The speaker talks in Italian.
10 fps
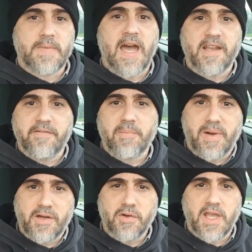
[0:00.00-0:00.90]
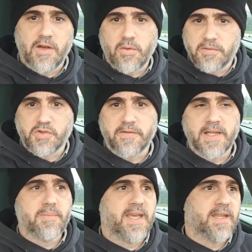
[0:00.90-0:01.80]
Arriva in parrocchia il nuovo
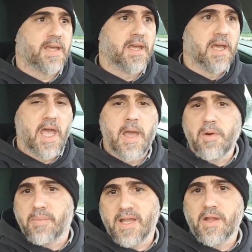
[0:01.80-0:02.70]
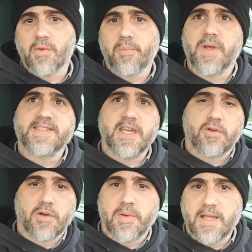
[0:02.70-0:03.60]
giovane prete e mo il prete quello più
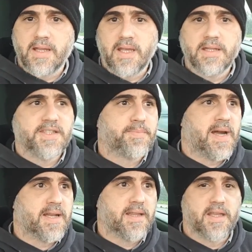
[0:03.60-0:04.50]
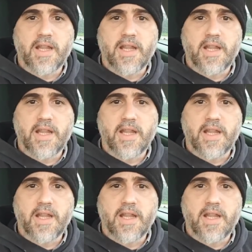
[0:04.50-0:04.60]
anziano lo prende in disparte,